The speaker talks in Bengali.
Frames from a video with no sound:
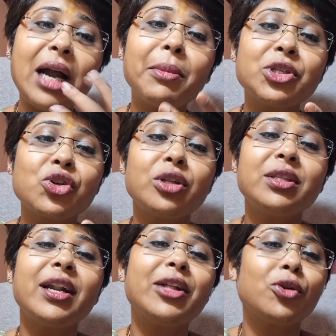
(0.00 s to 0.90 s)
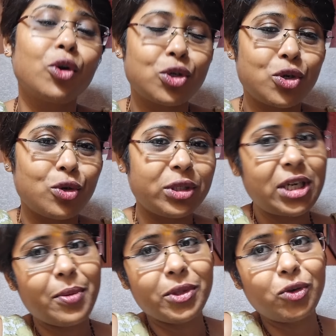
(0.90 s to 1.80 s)
আমার সন্তান এত কষ্ট
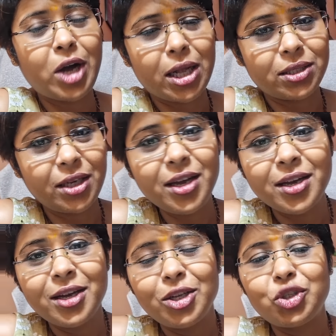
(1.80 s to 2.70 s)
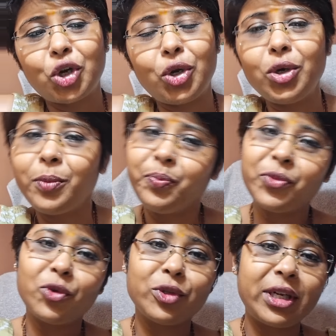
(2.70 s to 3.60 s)
করছে আমার তো কাঁদছে চলো
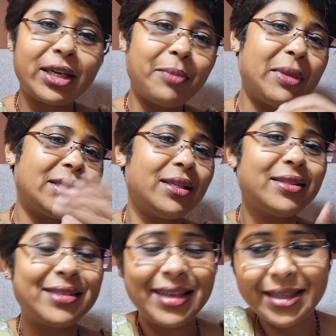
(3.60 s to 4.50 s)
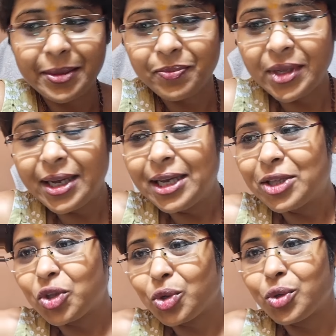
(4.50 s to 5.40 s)
ওদেরকে ব্লেসিংস দিয়ে দিই
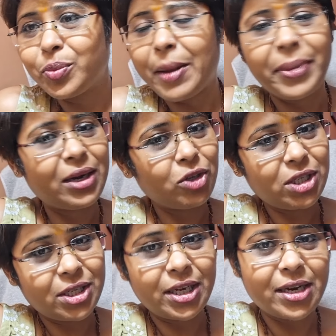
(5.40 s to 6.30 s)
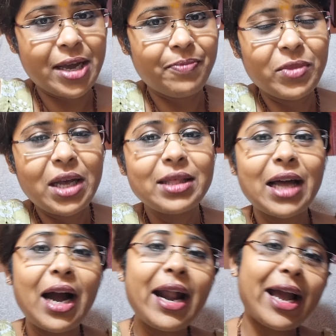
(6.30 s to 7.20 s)
তো ব্যাপারটা হচ্ছে সেটাই
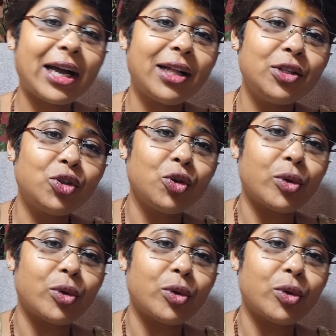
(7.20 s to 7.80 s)
তার একান্ত